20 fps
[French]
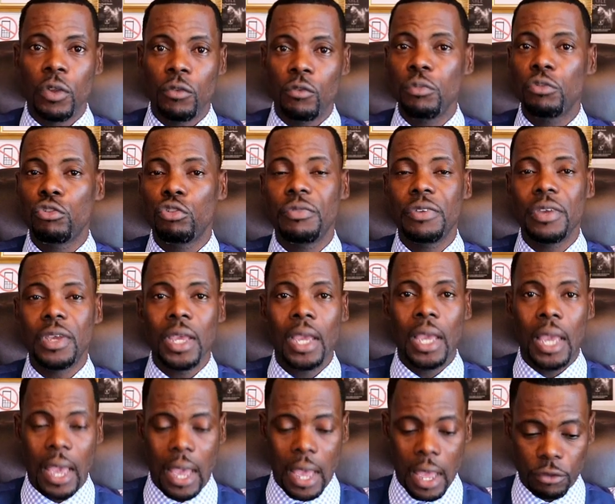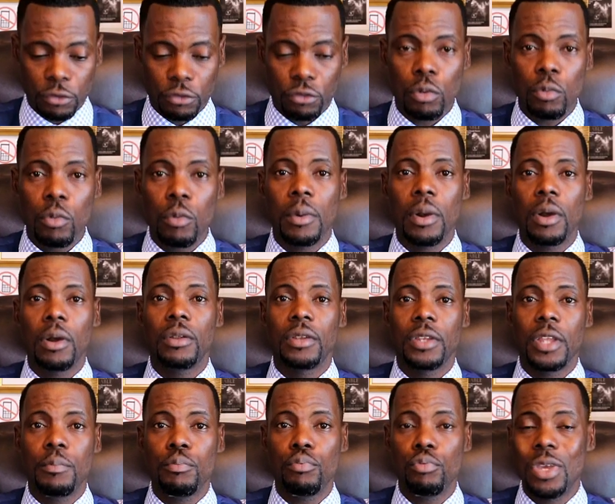Vous me suivez en ce moment
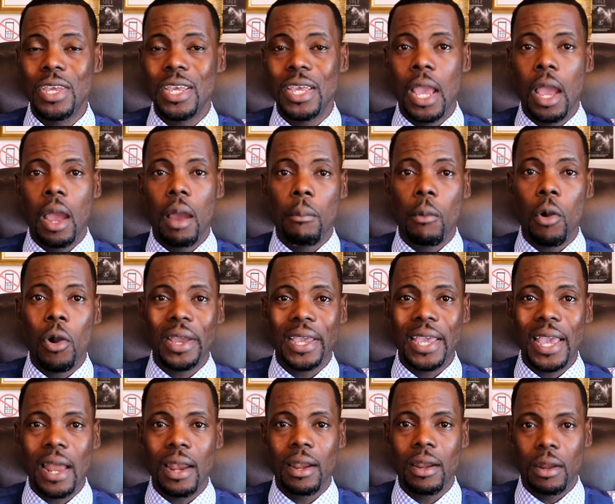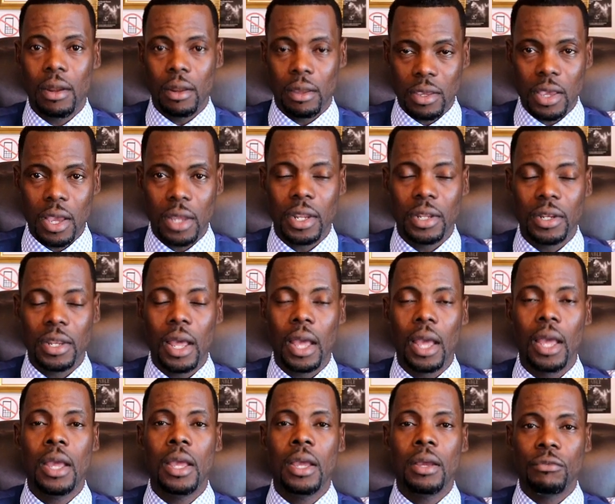depuis Montréal, Canada.